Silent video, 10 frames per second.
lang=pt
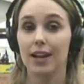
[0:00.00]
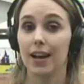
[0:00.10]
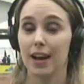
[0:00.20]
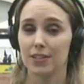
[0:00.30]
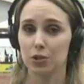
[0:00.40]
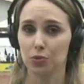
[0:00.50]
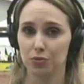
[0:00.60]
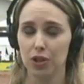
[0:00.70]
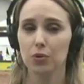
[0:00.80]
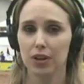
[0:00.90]
Na Casa do
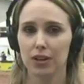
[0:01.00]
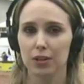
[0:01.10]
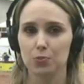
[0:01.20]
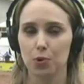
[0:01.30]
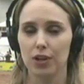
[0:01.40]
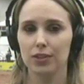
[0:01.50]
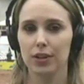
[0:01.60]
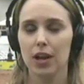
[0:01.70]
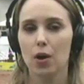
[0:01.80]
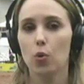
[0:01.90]
Vinho, aqui na Expo
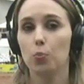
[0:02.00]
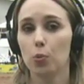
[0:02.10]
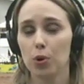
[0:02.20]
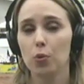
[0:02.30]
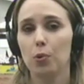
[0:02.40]
Inter, o público